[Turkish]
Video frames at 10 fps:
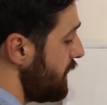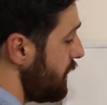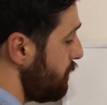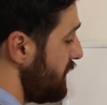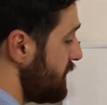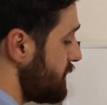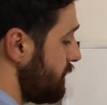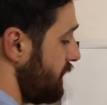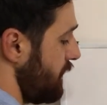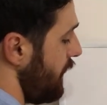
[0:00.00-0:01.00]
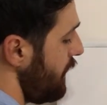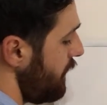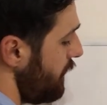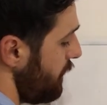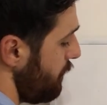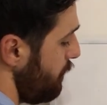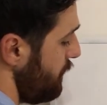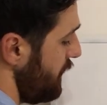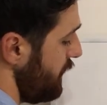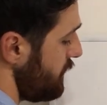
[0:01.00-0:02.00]
1 0 daha
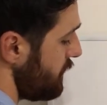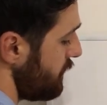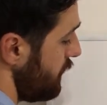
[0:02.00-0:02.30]
1.